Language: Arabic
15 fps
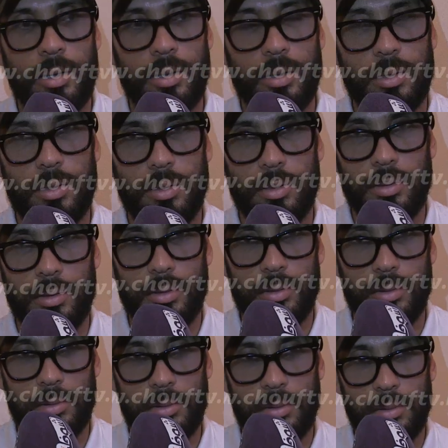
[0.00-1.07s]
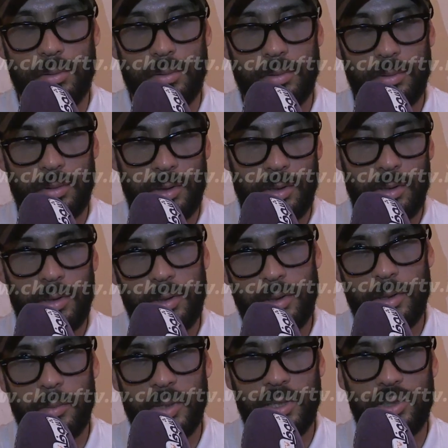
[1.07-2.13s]
آه،
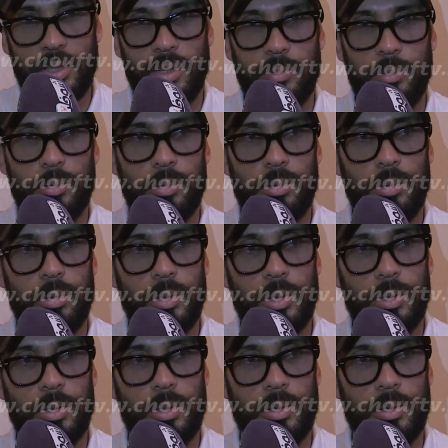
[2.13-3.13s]
كما كتعرفوا